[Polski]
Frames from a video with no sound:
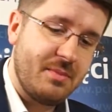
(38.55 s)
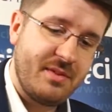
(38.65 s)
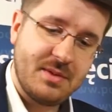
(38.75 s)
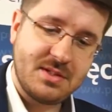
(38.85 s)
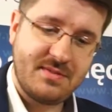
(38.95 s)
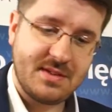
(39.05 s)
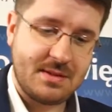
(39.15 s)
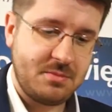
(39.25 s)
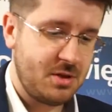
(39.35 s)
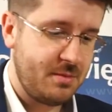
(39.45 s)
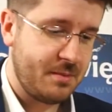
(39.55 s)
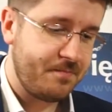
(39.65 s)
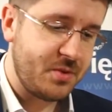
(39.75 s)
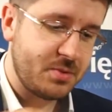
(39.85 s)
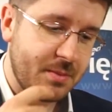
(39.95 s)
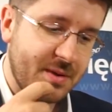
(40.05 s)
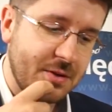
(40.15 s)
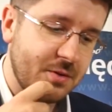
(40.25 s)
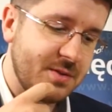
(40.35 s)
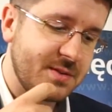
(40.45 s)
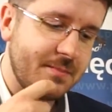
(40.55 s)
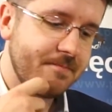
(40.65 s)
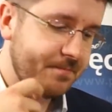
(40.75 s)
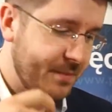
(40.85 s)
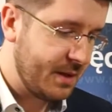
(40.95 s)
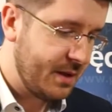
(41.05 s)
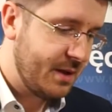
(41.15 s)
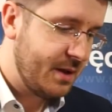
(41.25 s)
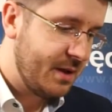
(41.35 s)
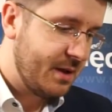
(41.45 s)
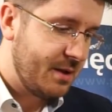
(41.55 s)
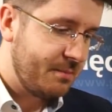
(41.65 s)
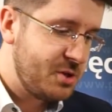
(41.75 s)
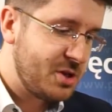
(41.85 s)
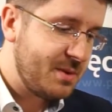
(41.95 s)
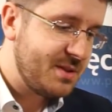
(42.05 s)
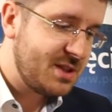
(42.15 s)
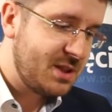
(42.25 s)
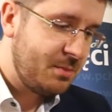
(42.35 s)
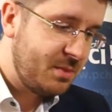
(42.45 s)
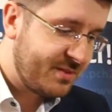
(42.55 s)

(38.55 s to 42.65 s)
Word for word: bowiem nazywa sam siebie pismem katolickim. Pisze m.in.